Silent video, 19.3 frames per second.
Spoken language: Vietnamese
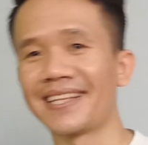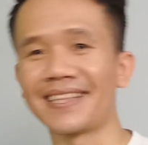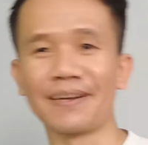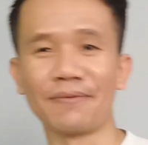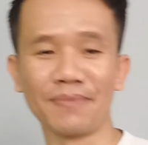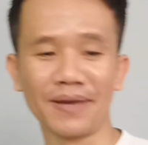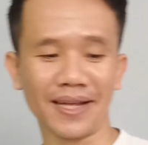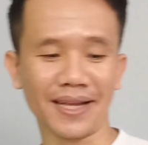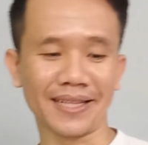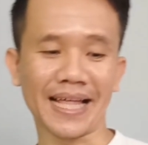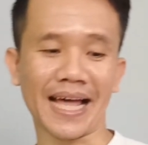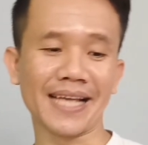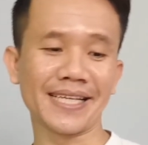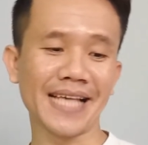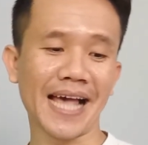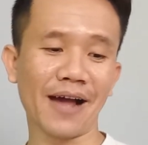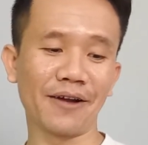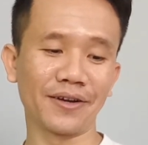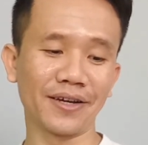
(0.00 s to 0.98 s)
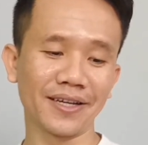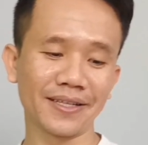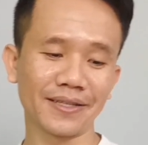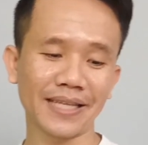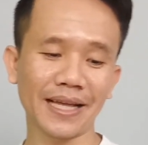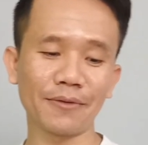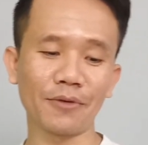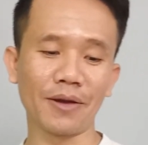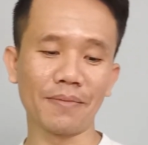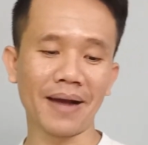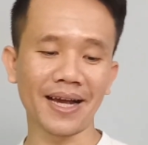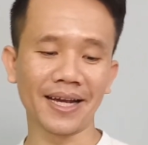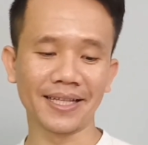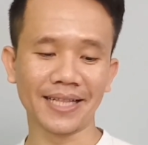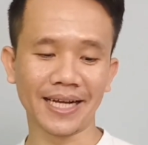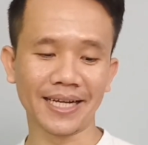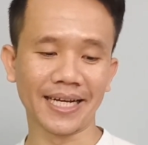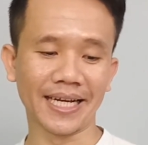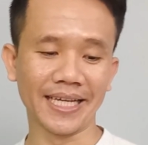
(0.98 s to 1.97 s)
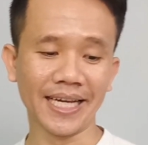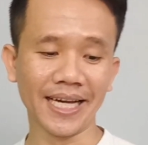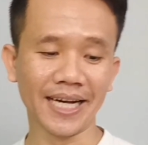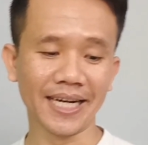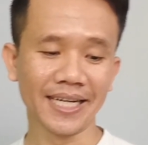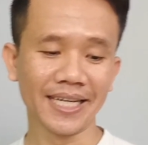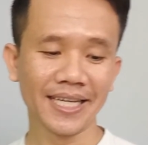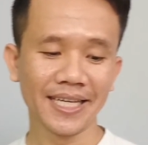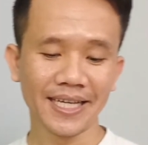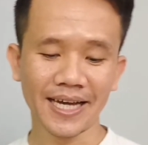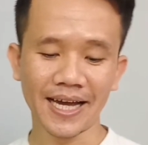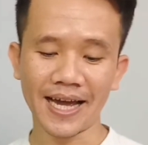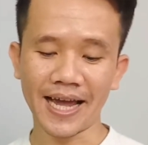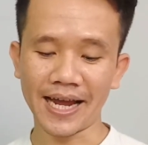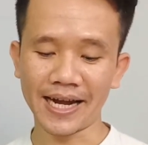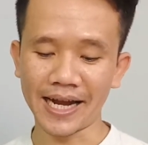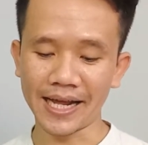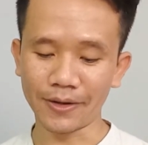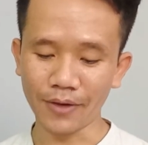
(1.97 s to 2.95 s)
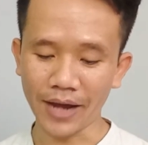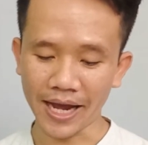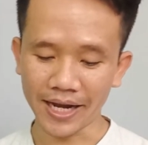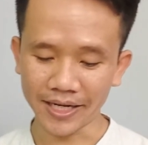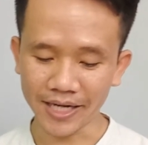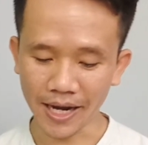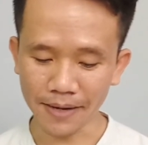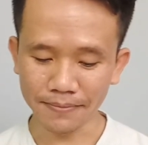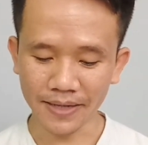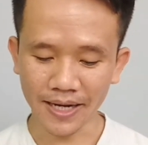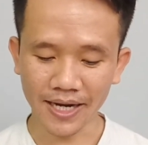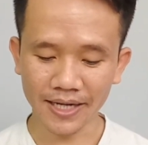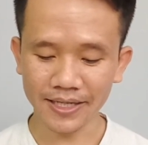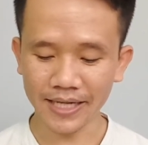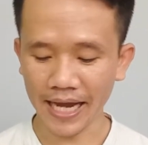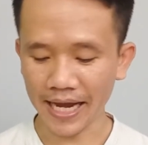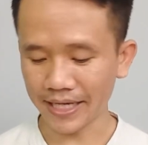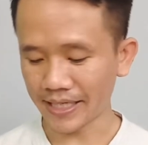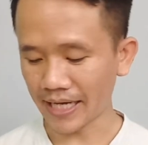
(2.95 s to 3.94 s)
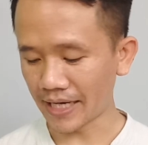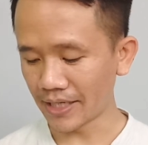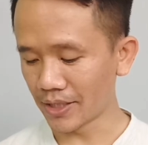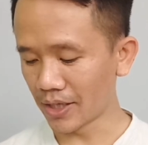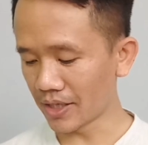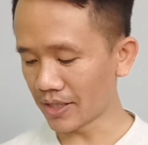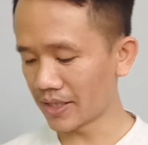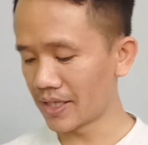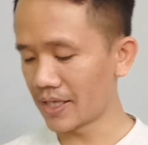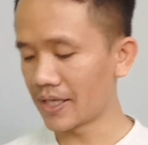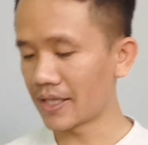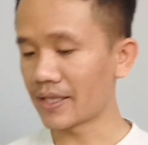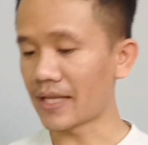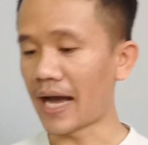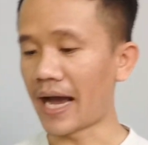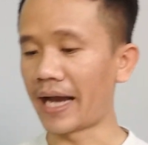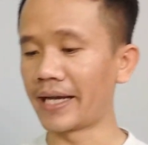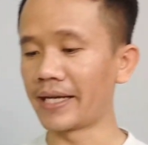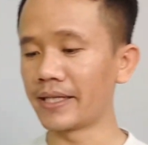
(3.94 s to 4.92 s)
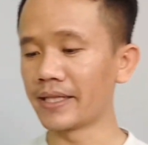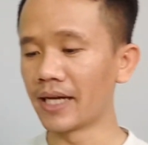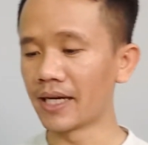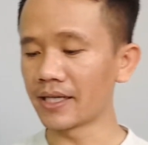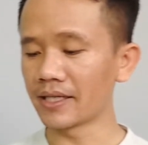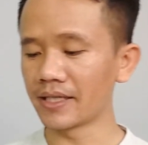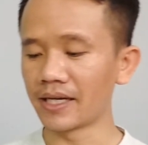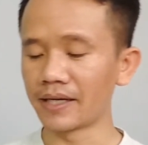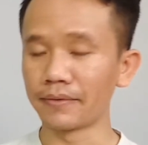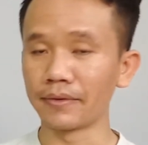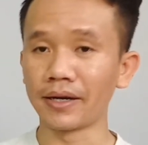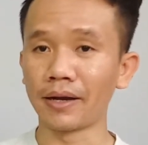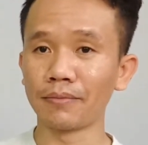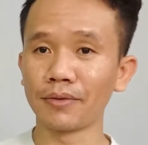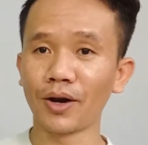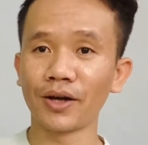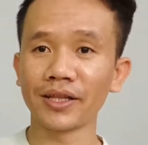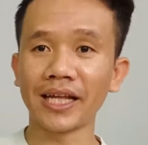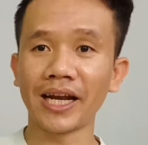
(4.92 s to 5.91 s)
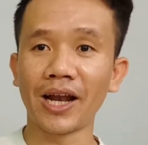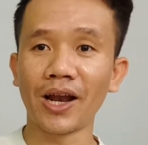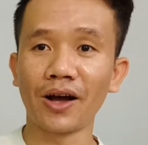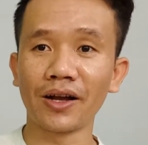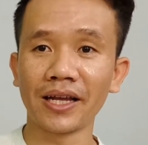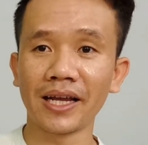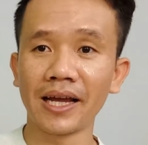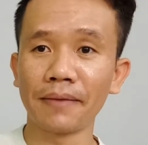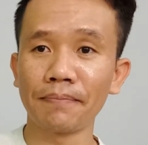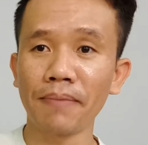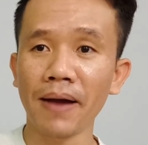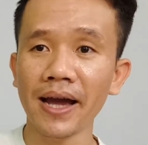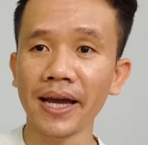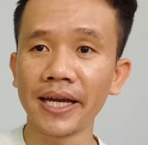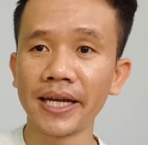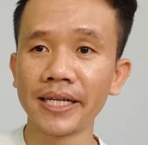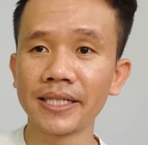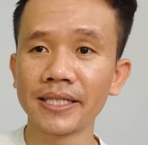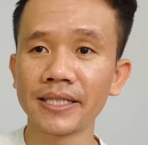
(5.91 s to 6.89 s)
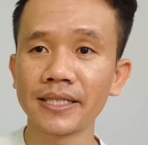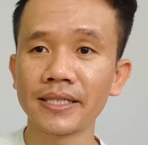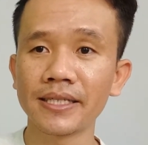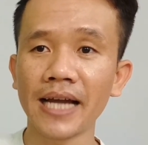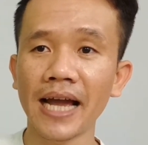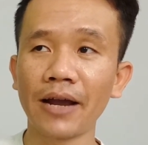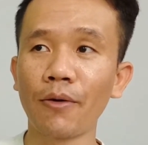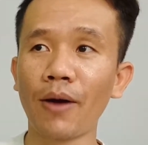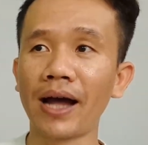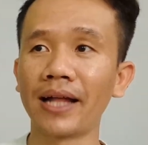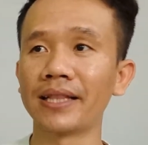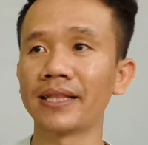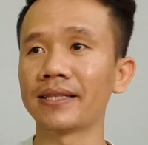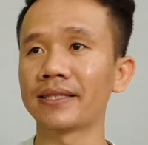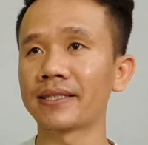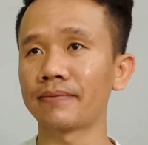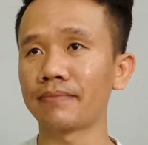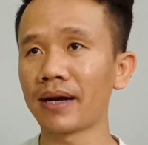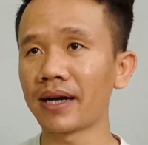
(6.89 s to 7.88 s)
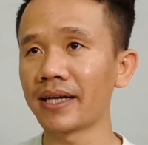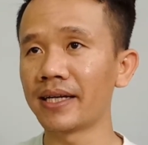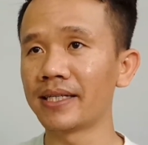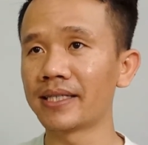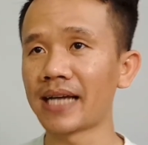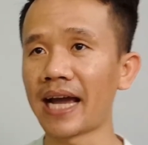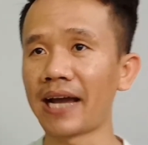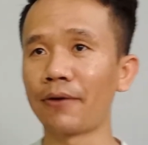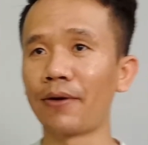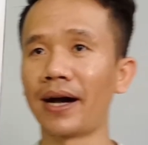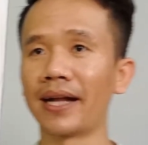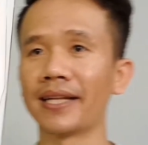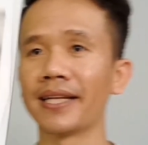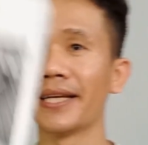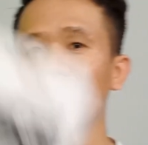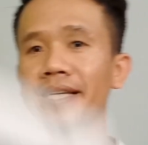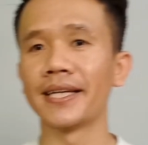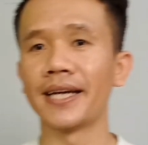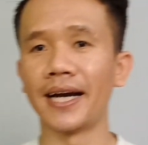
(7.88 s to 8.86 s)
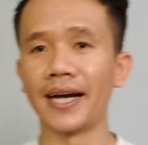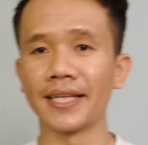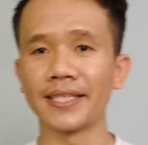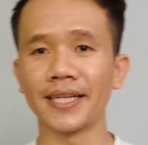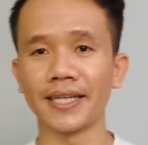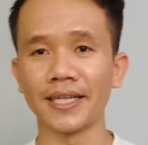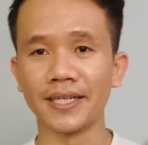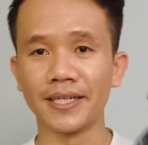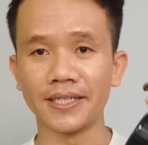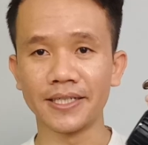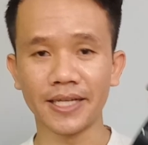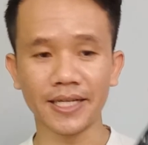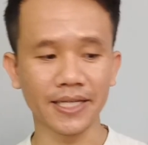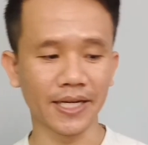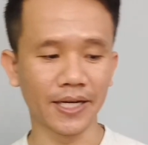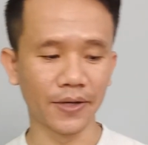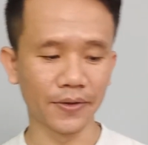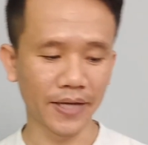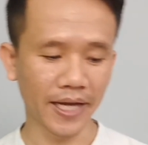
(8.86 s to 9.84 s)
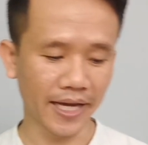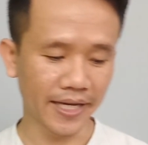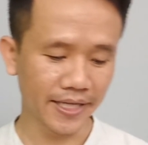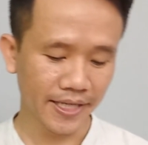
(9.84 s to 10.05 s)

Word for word: không biết là tại sao nữa chắc ngoài bắc người ta kỹ hơn à, hàng này của hàng cover hàng sản xuất tại đức nhưng một đóng gói tại đài loan nha bắc in taiwan bắc in taiwan à, chất lượng rất là ok